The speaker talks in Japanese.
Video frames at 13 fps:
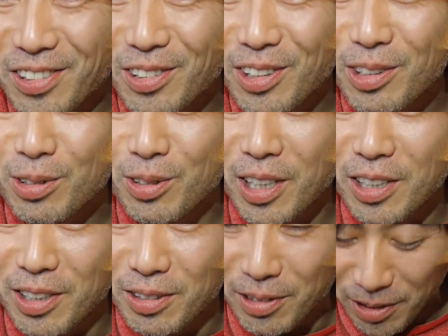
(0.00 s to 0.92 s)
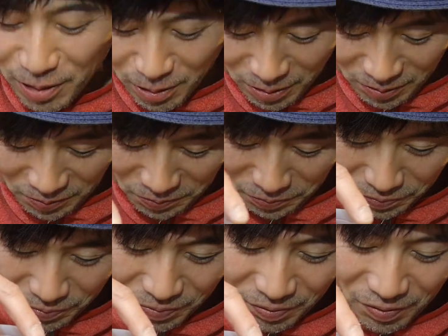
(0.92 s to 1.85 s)
こんなことになってるんですよ。
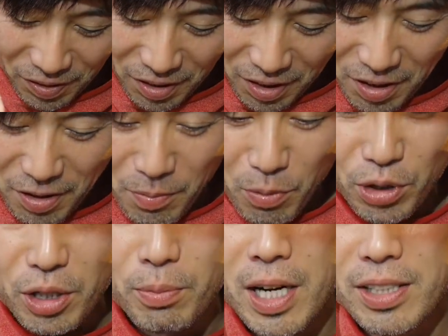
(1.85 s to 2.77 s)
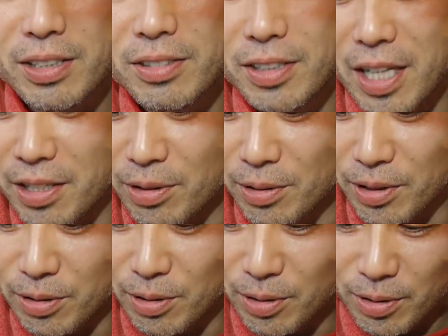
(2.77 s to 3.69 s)
持っても熱くないよう
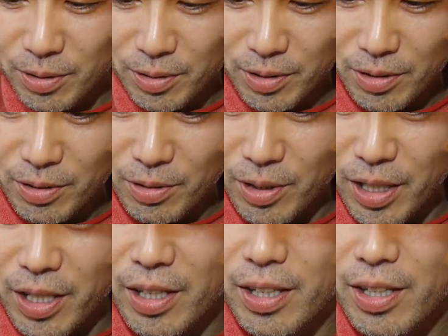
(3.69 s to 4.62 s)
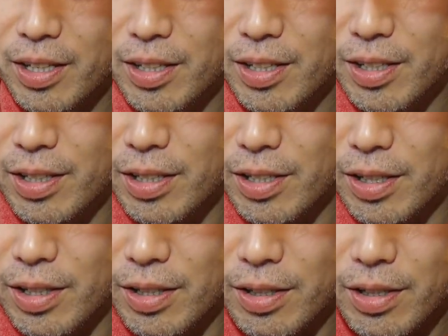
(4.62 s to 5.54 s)
に、こう、これ、
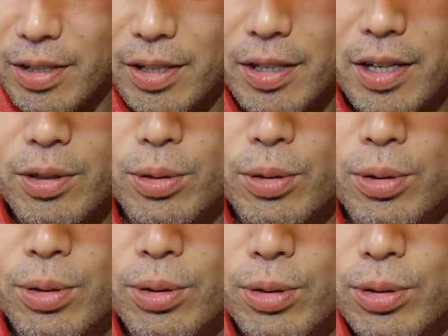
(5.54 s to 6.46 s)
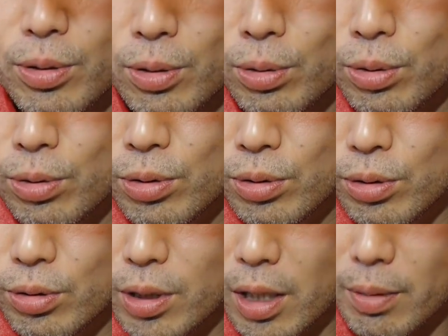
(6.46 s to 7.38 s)
あの、凹凸、凹凸
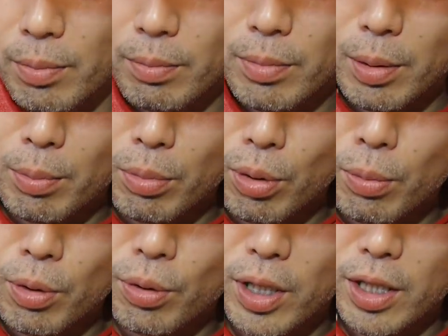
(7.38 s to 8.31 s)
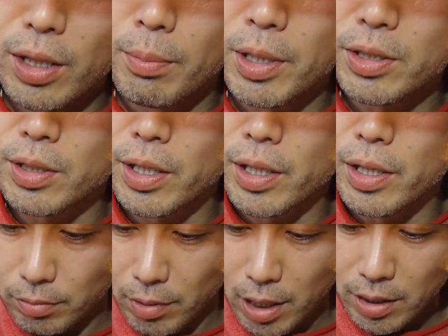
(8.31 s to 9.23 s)
というか、まあ、ボコボコなってまして、
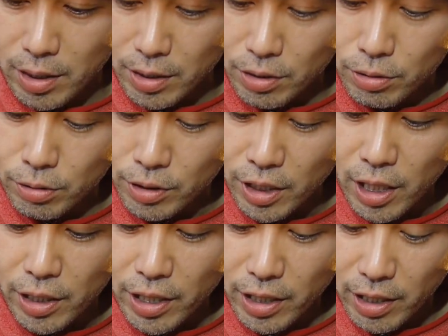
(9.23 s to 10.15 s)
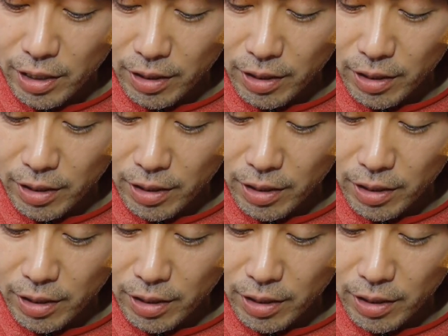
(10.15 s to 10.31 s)
間に空気がね、